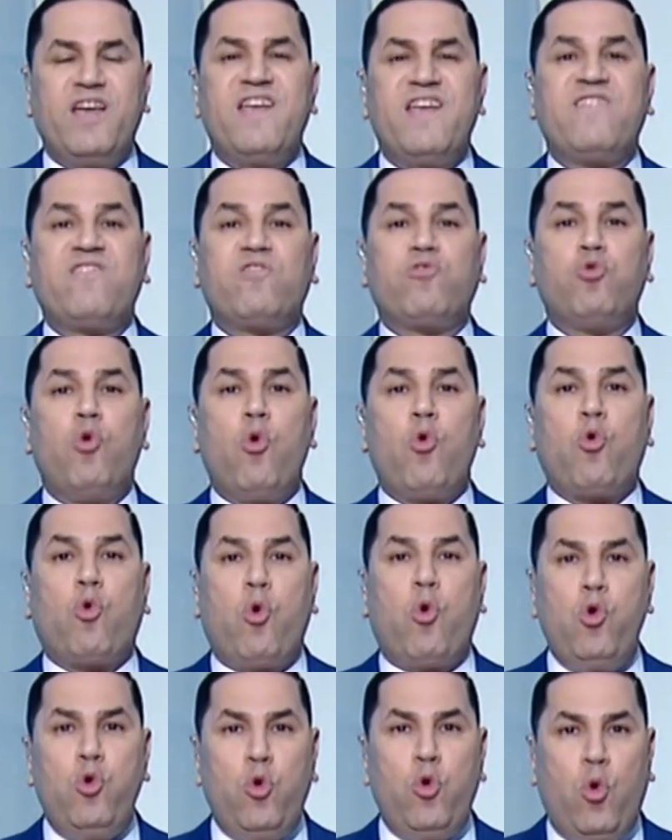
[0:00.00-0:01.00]
السوق
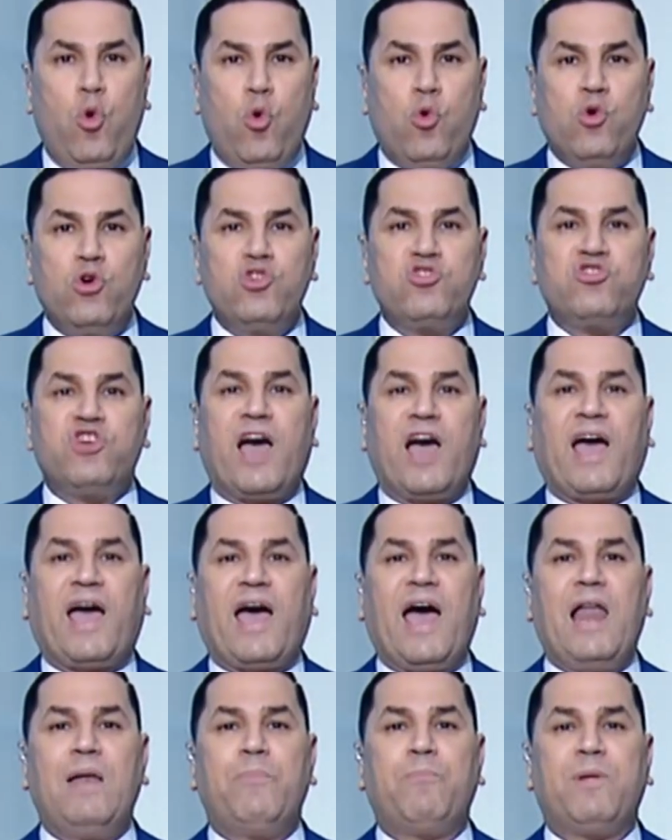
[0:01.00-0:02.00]
كله
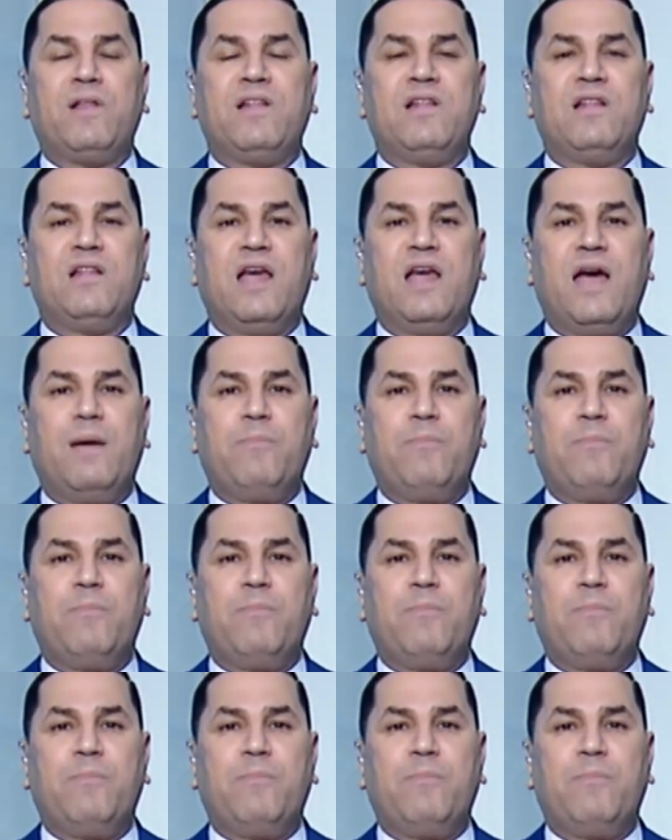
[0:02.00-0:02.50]
شغال بال...